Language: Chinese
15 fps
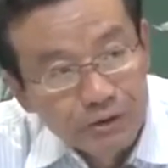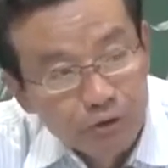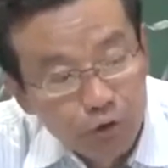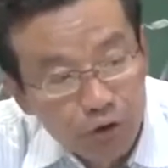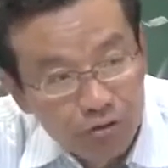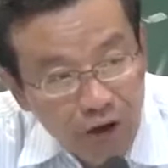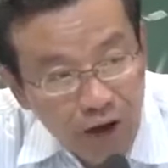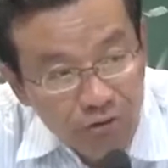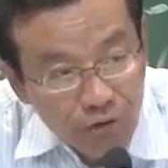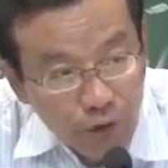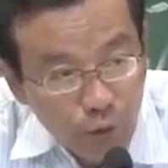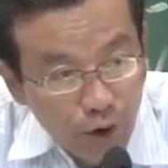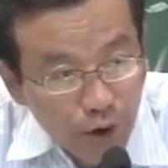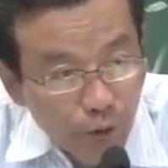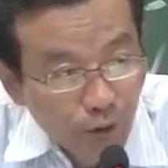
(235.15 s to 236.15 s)
所以价值
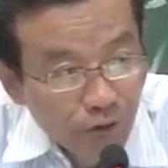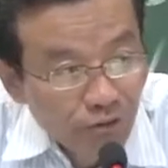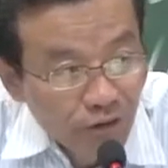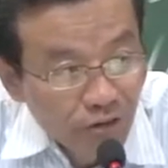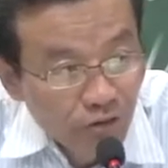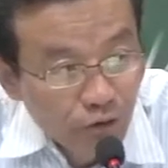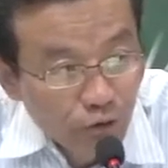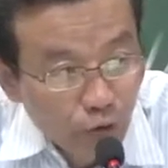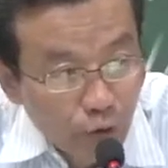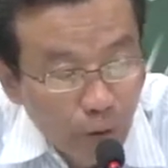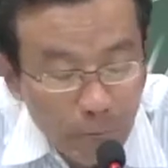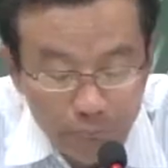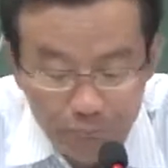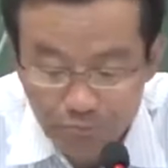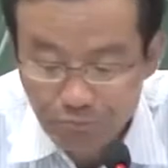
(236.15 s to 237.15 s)
规律一定起作
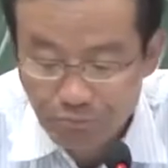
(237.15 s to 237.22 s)
用，